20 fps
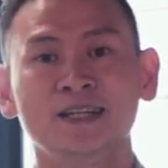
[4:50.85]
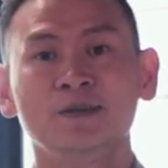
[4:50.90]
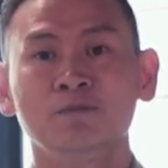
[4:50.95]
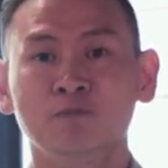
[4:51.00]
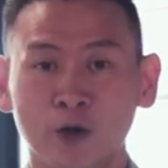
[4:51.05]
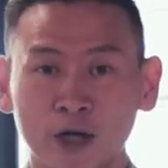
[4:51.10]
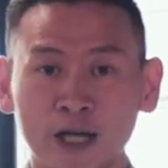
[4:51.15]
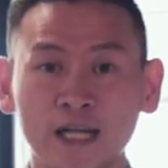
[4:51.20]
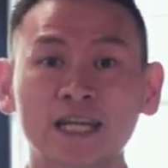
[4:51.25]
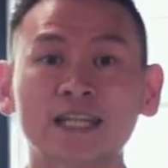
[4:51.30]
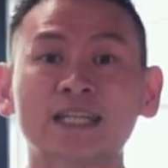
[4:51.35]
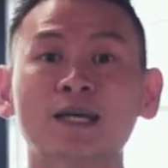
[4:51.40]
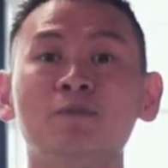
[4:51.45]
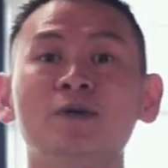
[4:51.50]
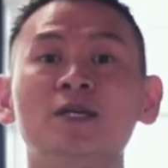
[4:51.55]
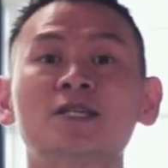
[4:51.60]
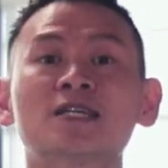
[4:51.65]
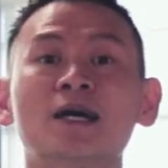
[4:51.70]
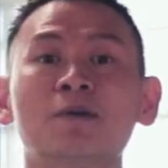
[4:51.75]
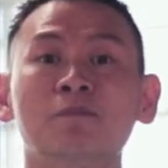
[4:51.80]
Mungkin kita
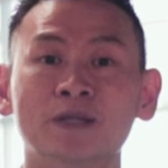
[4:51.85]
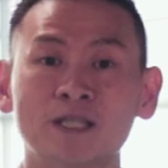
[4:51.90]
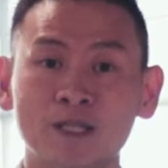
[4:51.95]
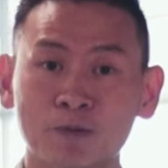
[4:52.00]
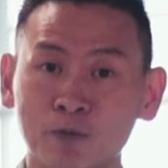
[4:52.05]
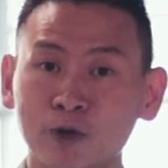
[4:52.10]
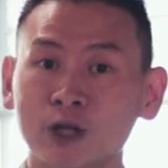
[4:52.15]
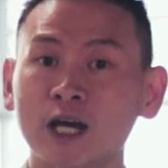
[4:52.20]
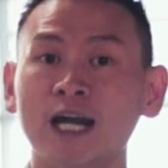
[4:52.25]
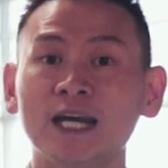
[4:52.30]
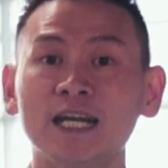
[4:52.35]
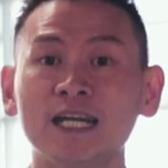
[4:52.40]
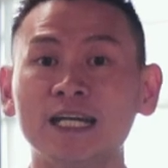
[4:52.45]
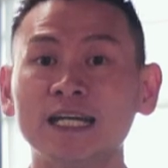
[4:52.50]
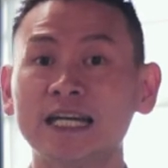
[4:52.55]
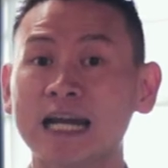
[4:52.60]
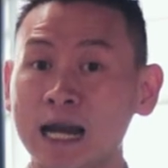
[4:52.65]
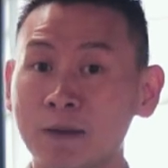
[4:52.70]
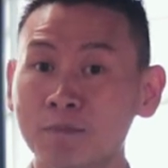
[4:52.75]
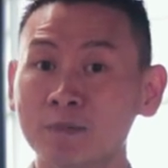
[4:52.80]
bisa menceburkan diri
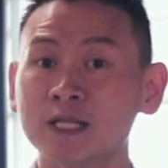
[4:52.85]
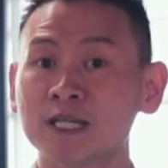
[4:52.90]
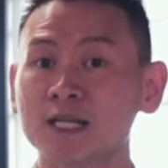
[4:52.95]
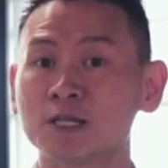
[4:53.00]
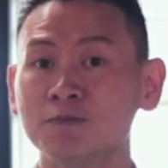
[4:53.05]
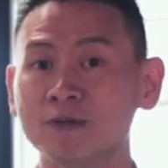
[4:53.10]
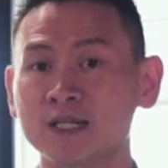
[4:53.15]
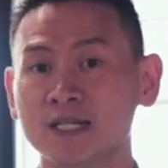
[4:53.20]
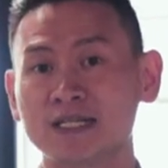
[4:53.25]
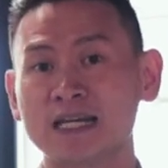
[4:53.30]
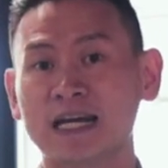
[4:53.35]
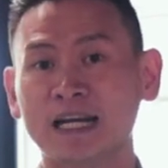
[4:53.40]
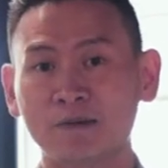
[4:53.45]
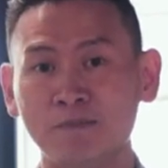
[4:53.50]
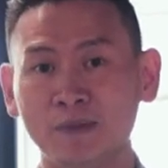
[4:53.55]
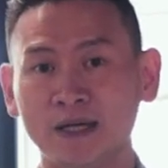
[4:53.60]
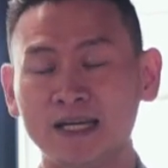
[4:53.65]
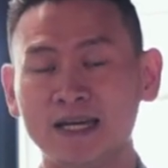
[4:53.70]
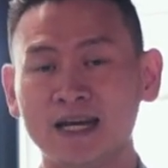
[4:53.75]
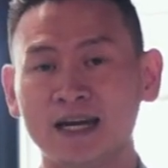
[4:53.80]
di dalam bisnis-bisnis yang
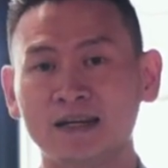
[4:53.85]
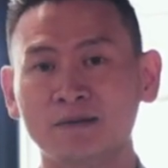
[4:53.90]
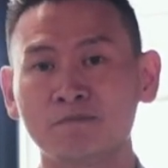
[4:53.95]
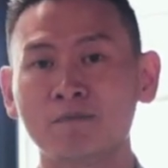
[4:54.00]
demikian,